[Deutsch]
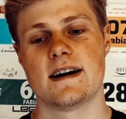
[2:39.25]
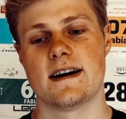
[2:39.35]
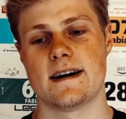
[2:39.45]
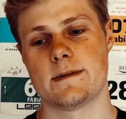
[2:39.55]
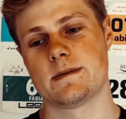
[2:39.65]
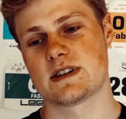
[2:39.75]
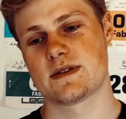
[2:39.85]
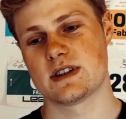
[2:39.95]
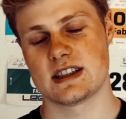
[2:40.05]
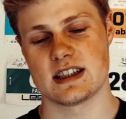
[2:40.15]
Ähm, das
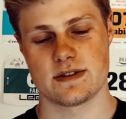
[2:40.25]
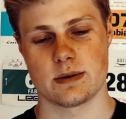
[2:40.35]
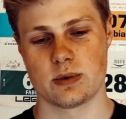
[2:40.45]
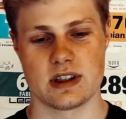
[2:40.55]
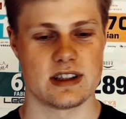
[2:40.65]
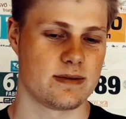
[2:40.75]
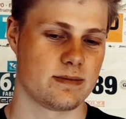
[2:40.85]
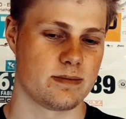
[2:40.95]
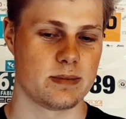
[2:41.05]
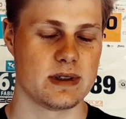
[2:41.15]
wird sich jetzt vermutlich
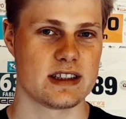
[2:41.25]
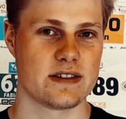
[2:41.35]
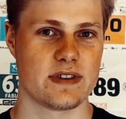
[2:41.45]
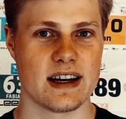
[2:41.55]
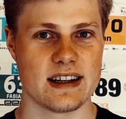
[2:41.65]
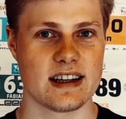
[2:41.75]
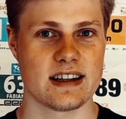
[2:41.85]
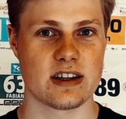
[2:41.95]
ein bisschen verändern,